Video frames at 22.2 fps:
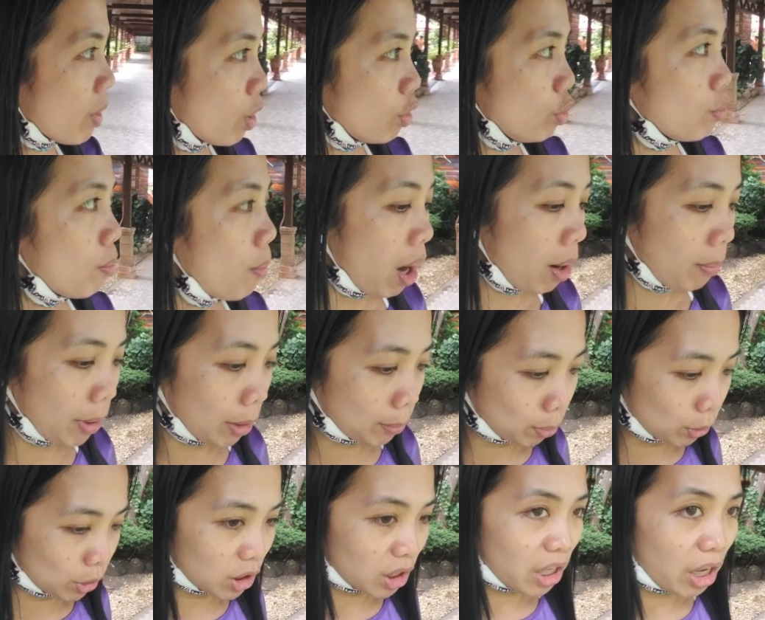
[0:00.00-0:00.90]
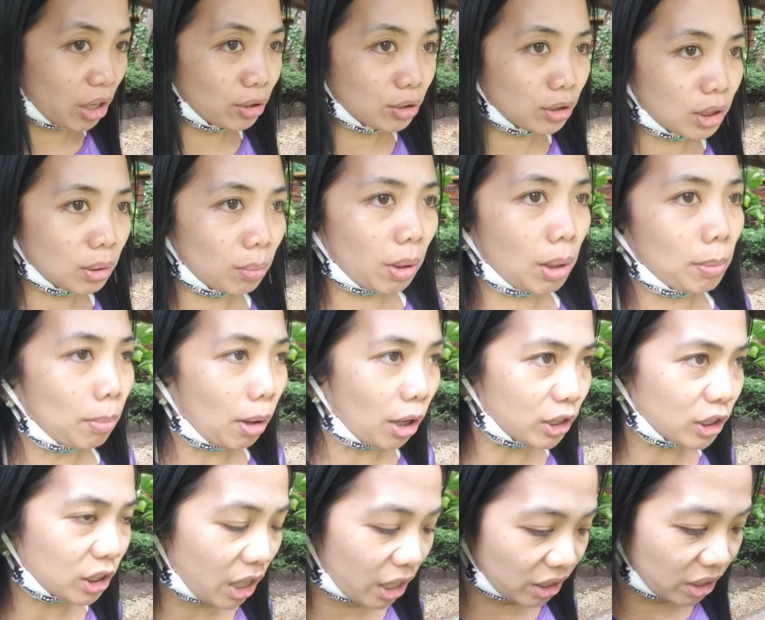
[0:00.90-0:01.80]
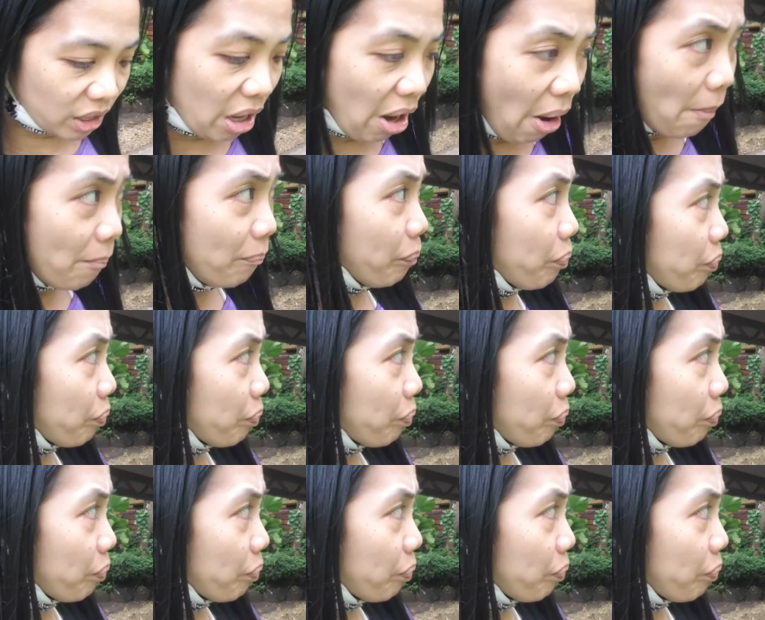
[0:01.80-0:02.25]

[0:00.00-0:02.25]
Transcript: Yung mga bar. Punta tayo sa may bar side nila.